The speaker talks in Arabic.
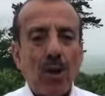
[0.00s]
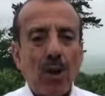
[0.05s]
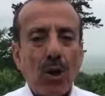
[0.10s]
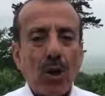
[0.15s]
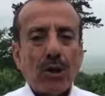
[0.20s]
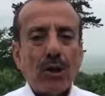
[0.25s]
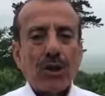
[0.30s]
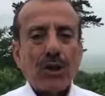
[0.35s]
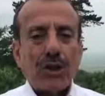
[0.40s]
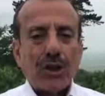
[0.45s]

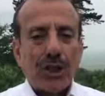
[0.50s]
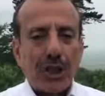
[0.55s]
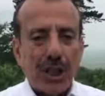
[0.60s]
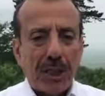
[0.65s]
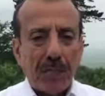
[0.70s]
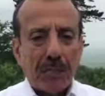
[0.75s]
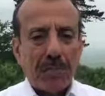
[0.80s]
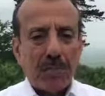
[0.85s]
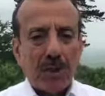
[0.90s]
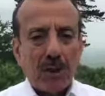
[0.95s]
توكس
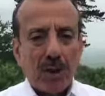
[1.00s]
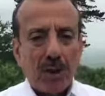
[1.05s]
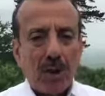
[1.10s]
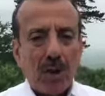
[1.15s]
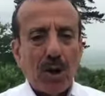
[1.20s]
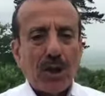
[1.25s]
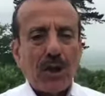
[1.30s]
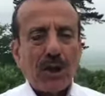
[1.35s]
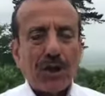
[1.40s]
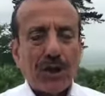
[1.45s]
تشيب
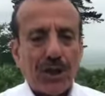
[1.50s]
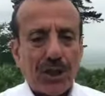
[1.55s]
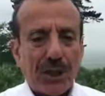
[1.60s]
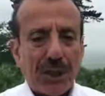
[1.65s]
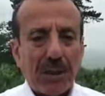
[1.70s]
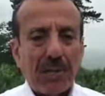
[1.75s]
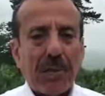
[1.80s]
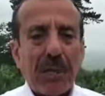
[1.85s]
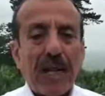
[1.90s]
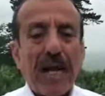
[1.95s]
توكس
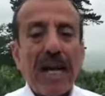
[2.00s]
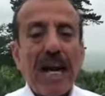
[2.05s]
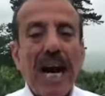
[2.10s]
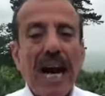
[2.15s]
تشيب